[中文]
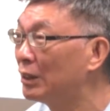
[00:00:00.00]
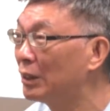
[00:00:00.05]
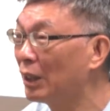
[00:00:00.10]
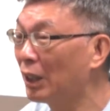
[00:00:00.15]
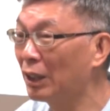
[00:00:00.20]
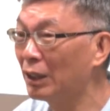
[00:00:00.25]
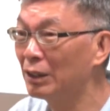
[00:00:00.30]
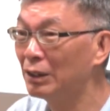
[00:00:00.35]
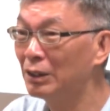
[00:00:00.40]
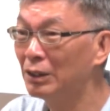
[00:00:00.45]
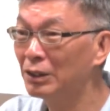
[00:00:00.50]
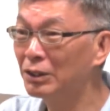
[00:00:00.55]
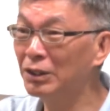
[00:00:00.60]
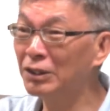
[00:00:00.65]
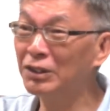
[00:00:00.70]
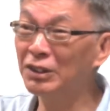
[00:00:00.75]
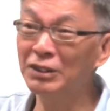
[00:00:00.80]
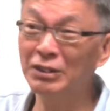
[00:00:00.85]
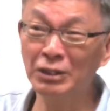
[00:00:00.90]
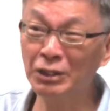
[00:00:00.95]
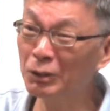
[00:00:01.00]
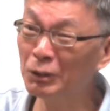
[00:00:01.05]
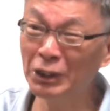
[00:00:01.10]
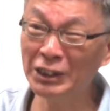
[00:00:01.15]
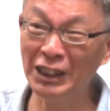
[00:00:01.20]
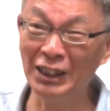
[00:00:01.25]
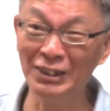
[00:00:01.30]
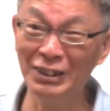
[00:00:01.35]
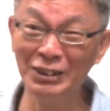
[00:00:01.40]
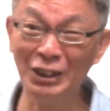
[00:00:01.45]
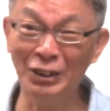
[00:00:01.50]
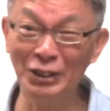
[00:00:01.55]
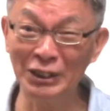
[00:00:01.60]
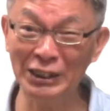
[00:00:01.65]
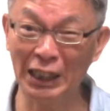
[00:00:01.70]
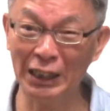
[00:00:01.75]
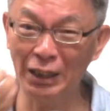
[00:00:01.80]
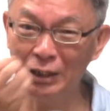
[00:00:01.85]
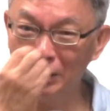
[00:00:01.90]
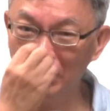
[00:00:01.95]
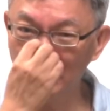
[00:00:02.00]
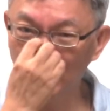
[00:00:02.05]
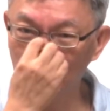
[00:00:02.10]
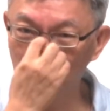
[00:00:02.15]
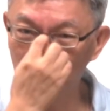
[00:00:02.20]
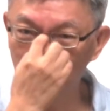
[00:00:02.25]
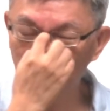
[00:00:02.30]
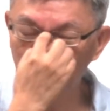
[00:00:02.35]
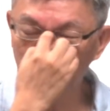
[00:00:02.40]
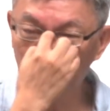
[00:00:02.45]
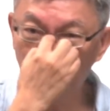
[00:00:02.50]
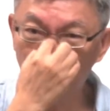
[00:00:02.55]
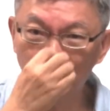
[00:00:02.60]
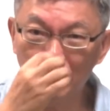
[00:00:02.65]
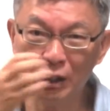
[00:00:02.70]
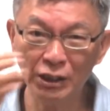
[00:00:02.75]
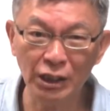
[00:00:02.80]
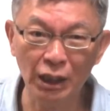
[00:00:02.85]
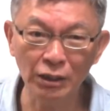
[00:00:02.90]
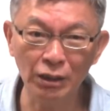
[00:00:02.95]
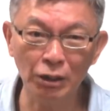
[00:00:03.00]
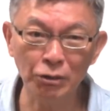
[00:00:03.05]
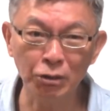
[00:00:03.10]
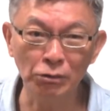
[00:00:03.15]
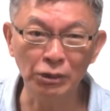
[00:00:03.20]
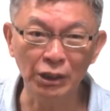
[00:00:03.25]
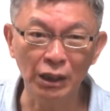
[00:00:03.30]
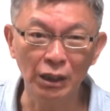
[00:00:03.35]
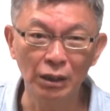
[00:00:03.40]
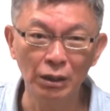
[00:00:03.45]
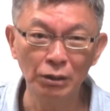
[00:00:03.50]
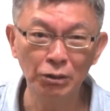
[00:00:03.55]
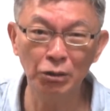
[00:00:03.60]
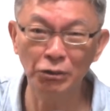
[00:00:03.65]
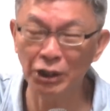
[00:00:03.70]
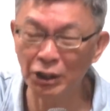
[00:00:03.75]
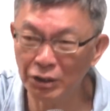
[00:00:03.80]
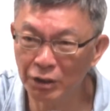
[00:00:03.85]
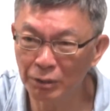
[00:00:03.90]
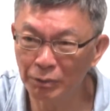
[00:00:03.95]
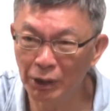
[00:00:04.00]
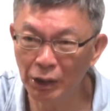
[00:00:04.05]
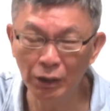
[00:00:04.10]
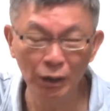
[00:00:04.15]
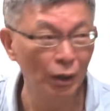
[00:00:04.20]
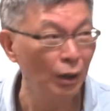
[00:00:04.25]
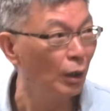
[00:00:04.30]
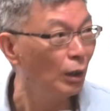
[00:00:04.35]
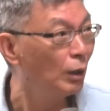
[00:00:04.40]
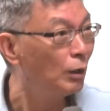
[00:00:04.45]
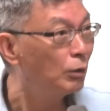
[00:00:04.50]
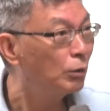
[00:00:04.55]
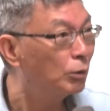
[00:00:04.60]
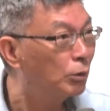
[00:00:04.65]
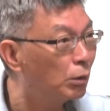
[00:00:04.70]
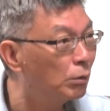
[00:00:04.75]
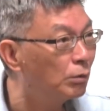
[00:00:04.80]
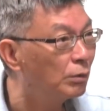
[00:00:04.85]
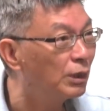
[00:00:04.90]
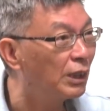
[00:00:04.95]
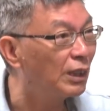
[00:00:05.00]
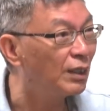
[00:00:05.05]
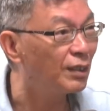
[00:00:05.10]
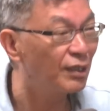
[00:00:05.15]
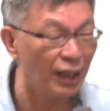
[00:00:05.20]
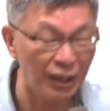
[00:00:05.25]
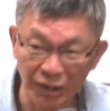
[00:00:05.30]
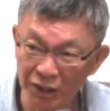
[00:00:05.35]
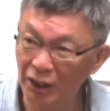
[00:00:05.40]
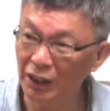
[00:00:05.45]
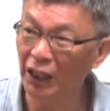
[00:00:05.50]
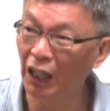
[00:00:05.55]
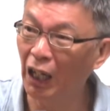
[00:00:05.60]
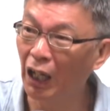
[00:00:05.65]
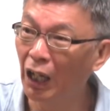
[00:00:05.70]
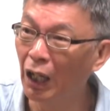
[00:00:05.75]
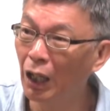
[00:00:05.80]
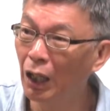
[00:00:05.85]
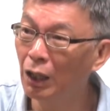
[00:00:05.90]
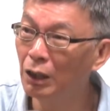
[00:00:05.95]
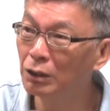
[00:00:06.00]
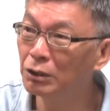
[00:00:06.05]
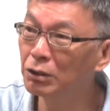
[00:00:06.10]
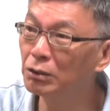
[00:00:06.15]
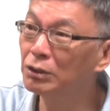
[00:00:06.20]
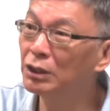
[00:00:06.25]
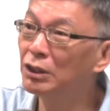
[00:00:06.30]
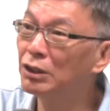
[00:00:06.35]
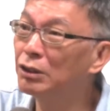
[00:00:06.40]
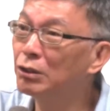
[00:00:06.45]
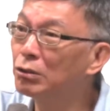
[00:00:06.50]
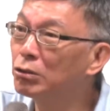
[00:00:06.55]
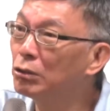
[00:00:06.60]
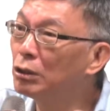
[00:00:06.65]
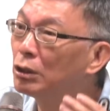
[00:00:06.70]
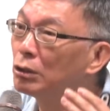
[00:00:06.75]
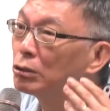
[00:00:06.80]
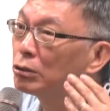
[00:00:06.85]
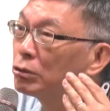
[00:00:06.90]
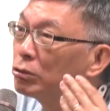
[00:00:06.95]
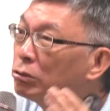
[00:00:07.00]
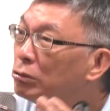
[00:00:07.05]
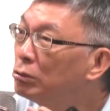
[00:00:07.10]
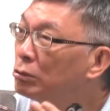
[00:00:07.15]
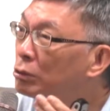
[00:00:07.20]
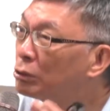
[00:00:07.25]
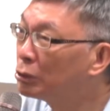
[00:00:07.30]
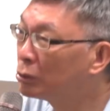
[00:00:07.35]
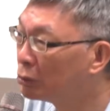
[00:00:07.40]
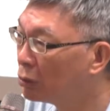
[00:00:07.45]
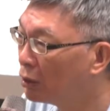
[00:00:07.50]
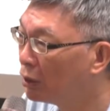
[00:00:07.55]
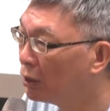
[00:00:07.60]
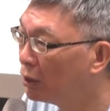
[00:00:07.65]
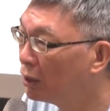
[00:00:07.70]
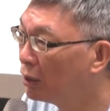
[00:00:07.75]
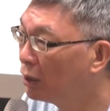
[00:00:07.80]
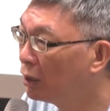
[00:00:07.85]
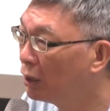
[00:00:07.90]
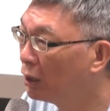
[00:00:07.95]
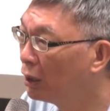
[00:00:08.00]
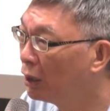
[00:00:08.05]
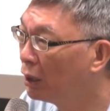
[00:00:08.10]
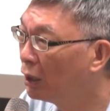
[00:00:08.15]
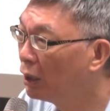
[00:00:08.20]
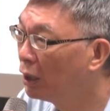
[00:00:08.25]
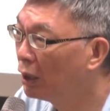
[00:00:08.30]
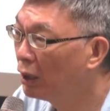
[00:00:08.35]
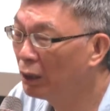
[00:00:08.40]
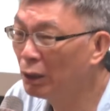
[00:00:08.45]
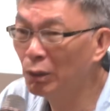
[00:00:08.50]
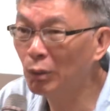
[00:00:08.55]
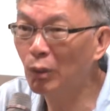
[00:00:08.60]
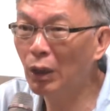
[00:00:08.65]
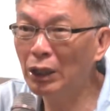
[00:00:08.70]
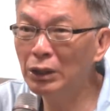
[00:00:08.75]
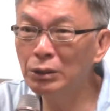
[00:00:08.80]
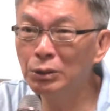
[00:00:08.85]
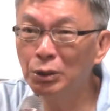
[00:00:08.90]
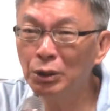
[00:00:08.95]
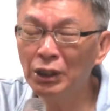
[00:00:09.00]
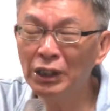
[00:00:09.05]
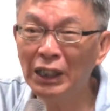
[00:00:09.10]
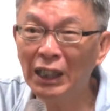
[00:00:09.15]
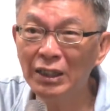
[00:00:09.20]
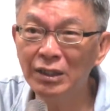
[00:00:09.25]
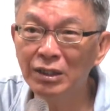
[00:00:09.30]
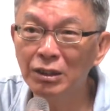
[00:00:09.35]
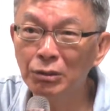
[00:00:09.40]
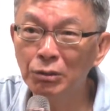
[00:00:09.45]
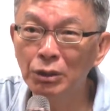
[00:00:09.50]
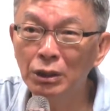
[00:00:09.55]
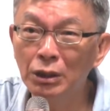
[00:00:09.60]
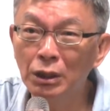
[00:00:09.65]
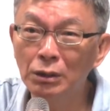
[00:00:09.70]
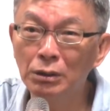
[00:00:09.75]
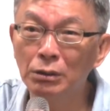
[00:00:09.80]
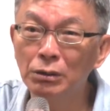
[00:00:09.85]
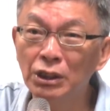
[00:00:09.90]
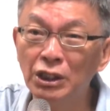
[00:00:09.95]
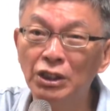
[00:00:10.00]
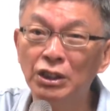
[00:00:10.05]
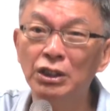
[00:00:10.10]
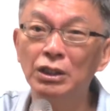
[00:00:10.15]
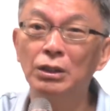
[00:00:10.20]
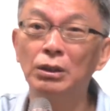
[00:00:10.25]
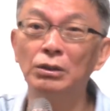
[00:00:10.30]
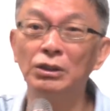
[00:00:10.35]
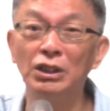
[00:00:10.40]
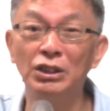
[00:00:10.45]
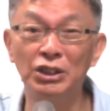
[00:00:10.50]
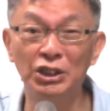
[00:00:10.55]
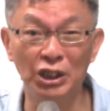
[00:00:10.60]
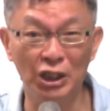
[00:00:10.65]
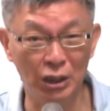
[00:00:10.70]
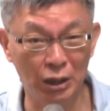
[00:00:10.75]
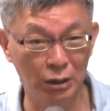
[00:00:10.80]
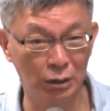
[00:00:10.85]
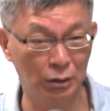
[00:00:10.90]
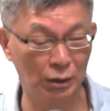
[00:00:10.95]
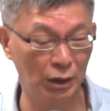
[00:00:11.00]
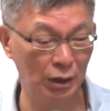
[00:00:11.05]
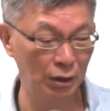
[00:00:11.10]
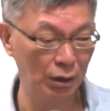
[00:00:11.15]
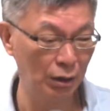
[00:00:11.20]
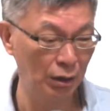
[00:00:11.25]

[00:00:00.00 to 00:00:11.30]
啊，这是我讲的道理，大家都懂。可是我要强调重点，重点是什么？重点在这里啊，重点是说数学完全来自于一个公理系统的结构。啊。